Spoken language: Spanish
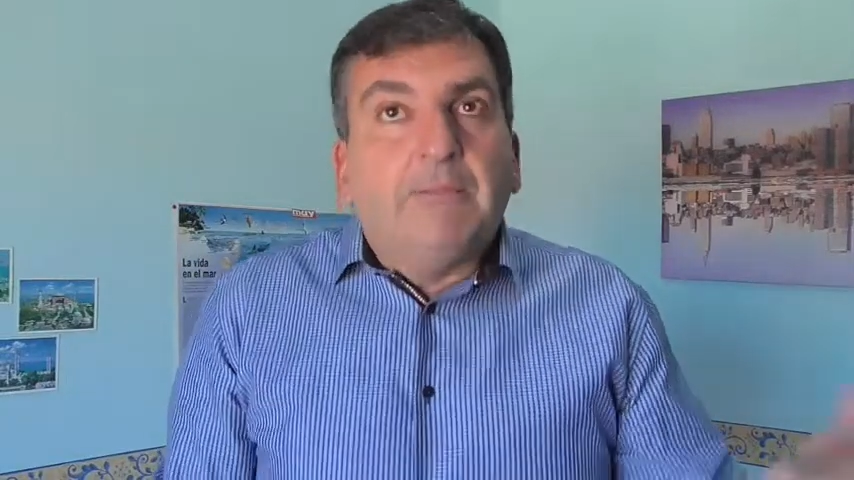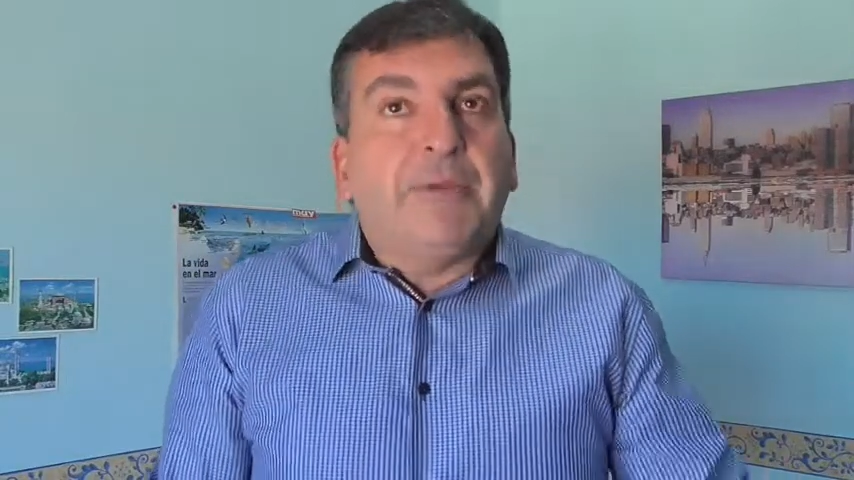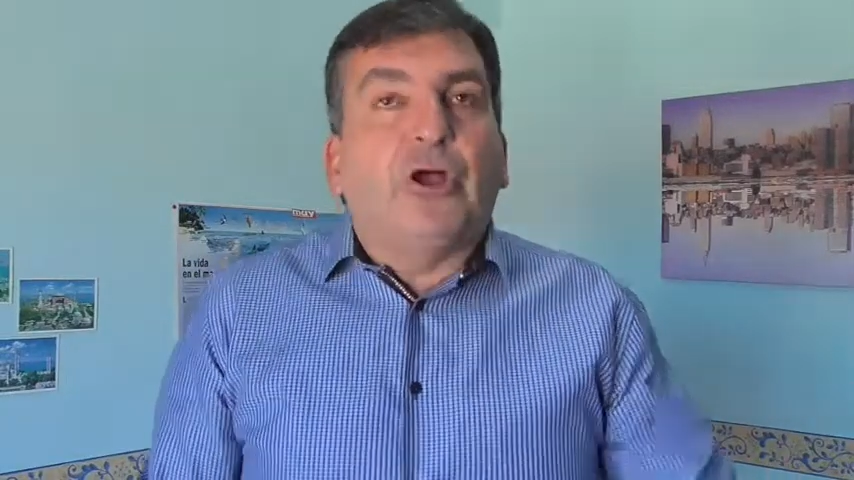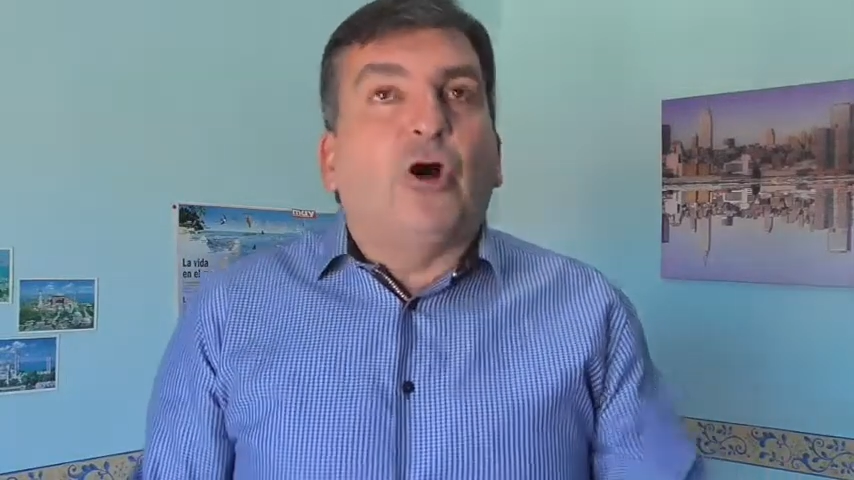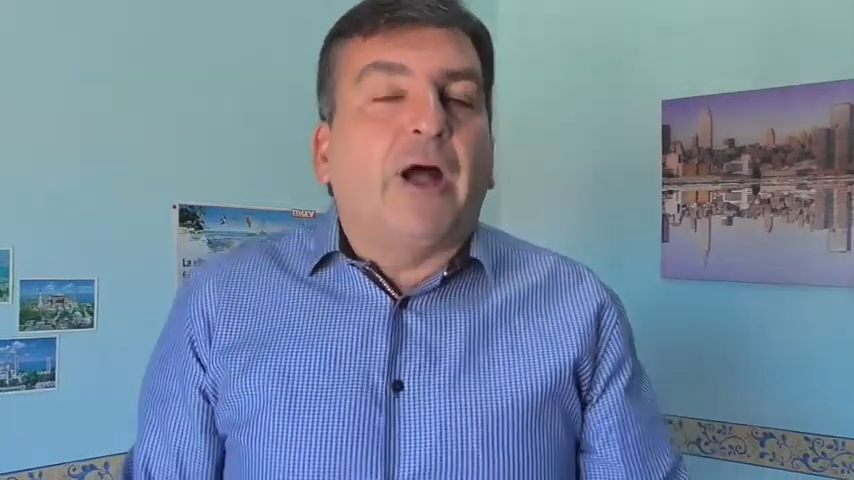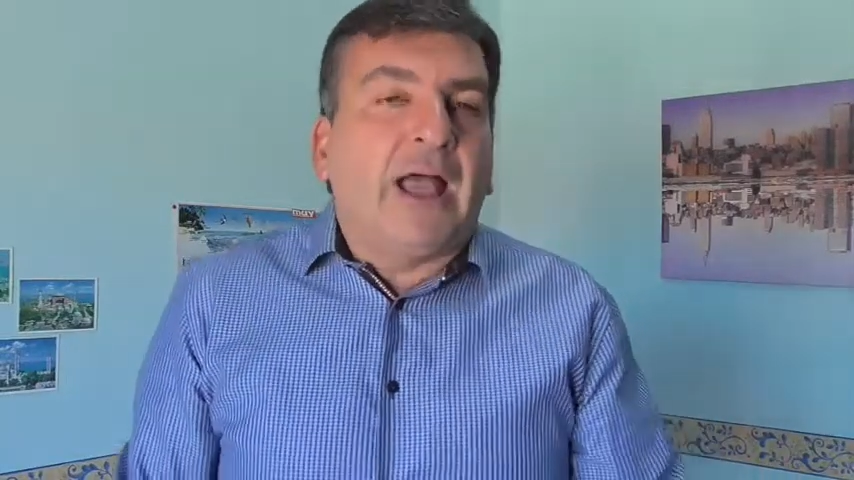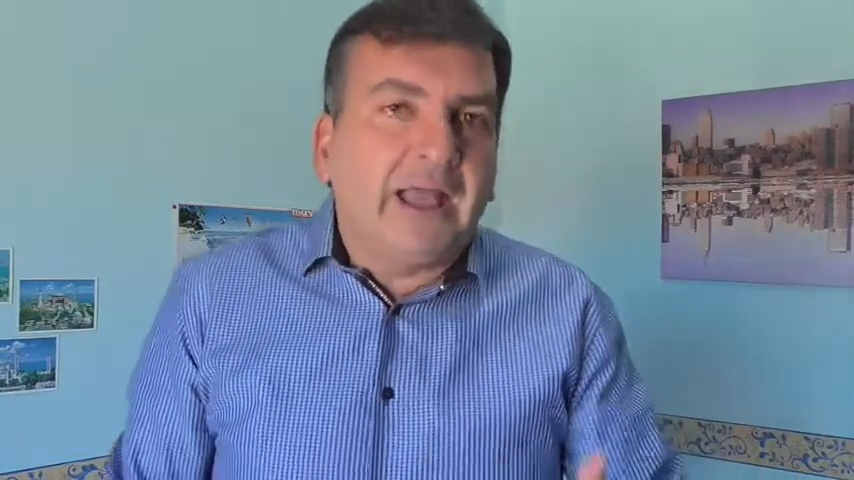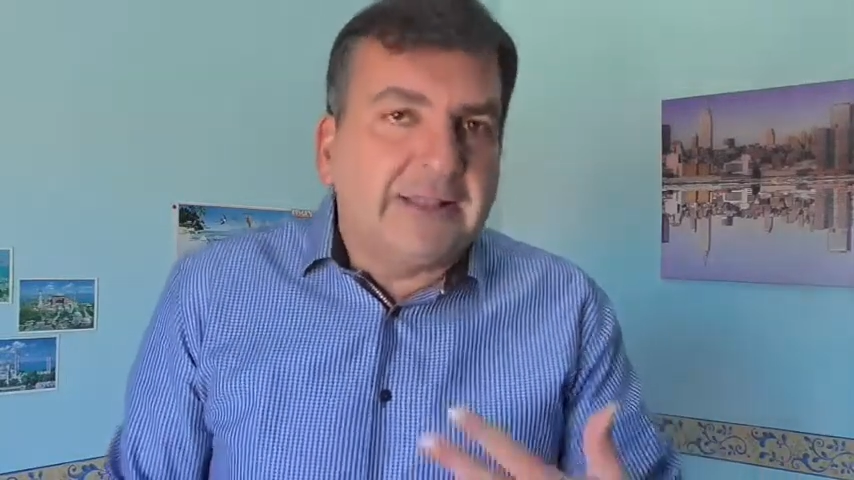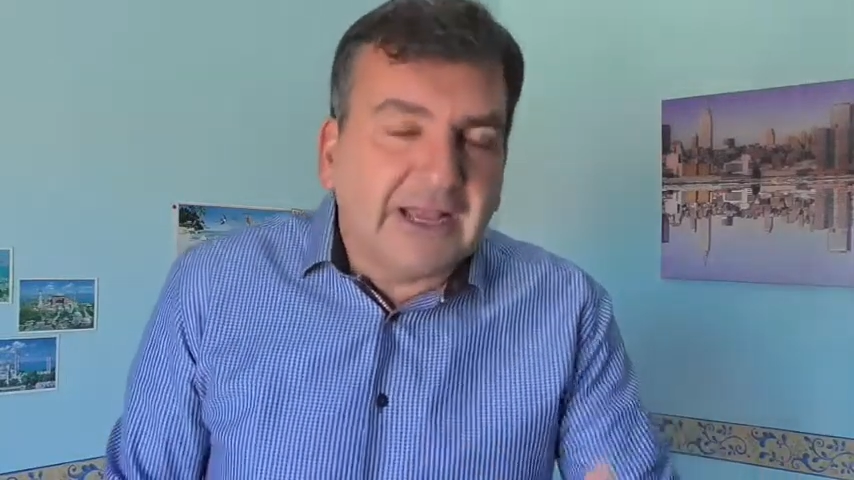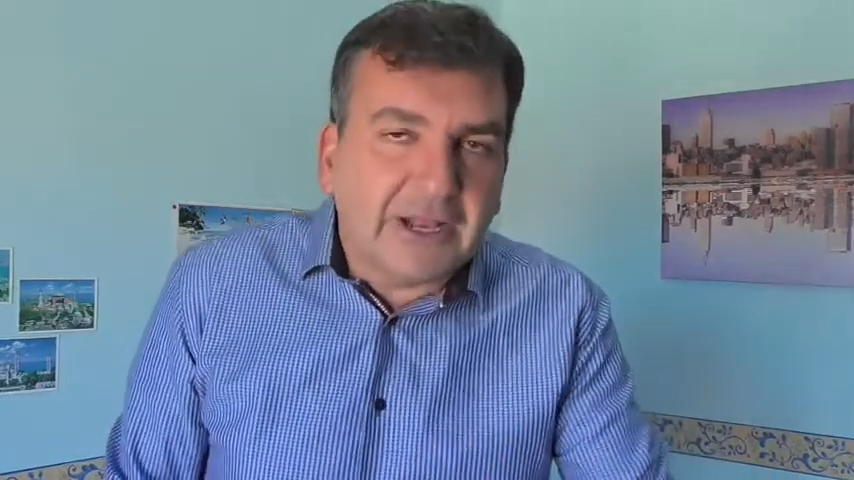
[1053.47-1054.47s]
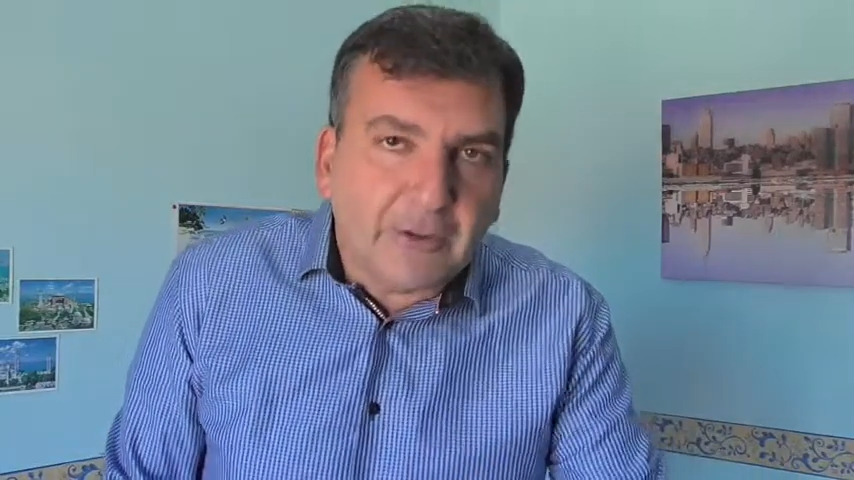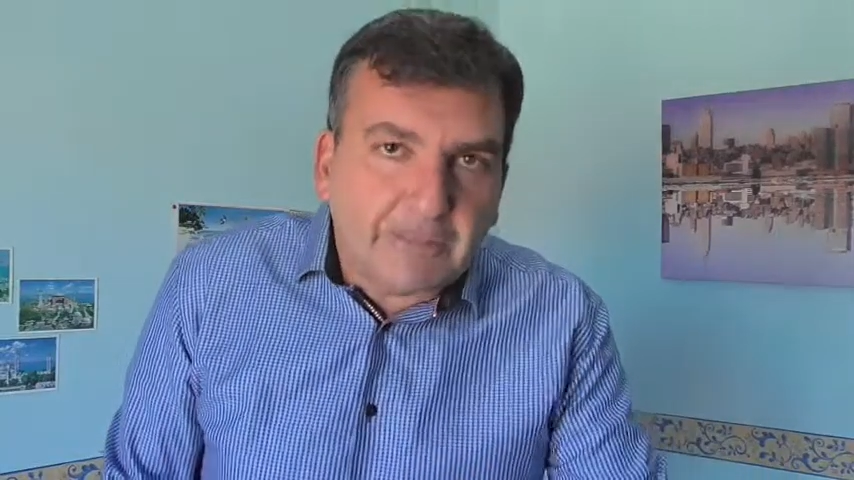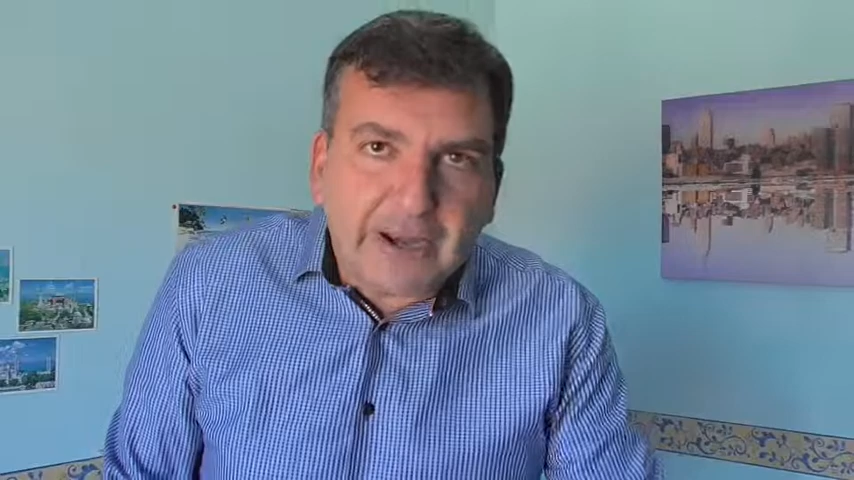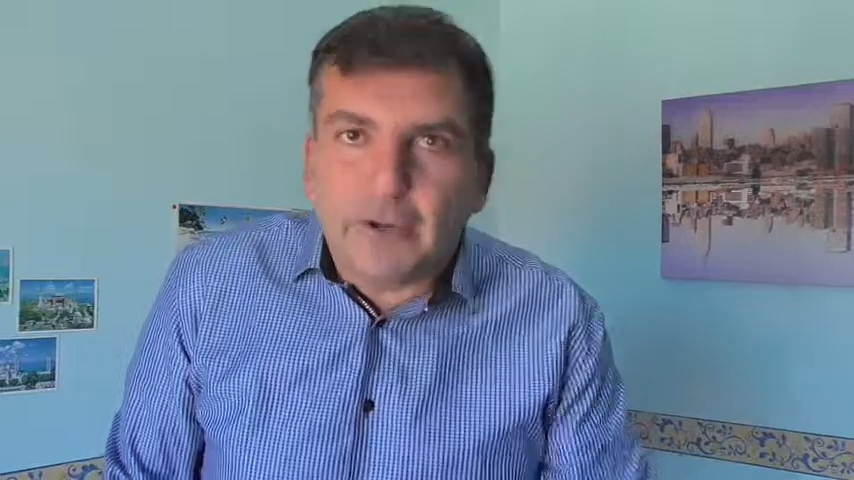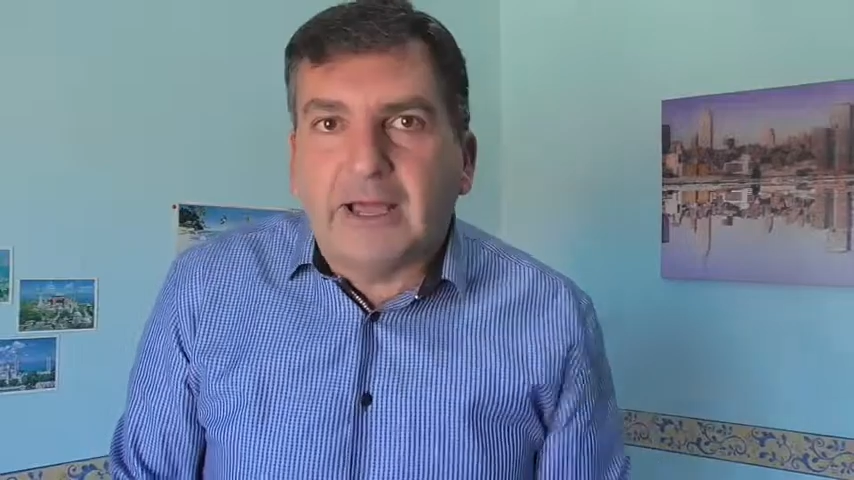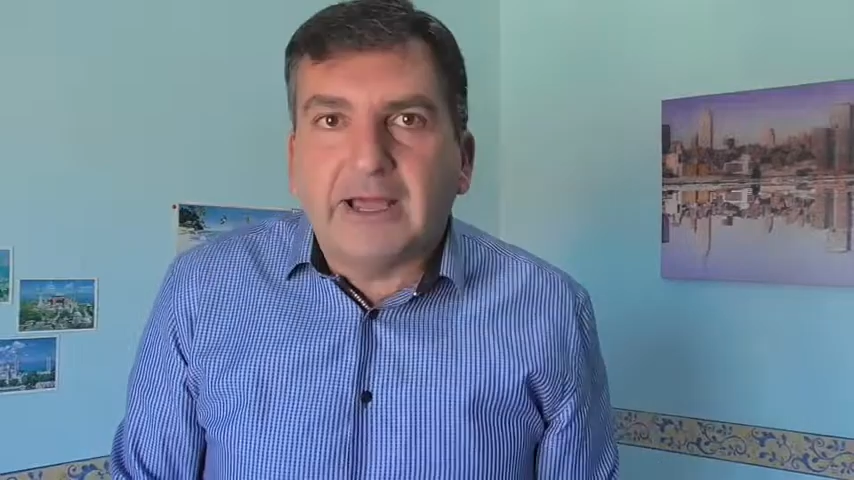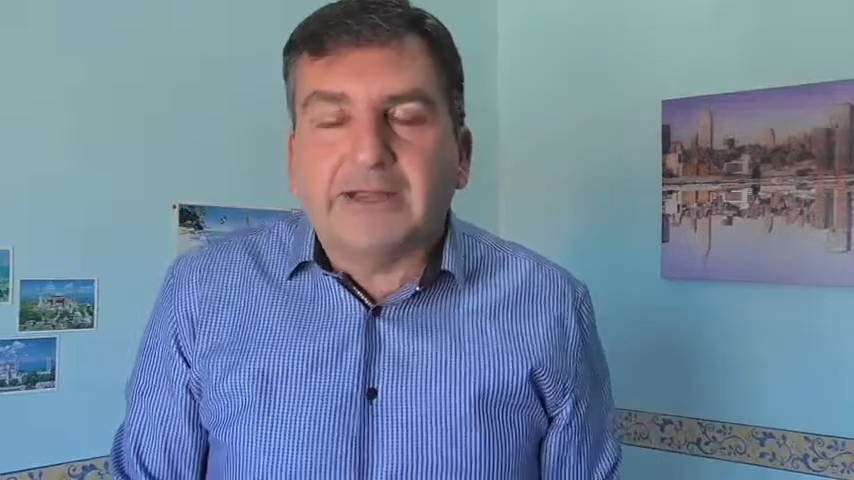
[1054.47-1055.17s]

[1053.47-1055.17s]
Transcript: pero anda que no me ha parado la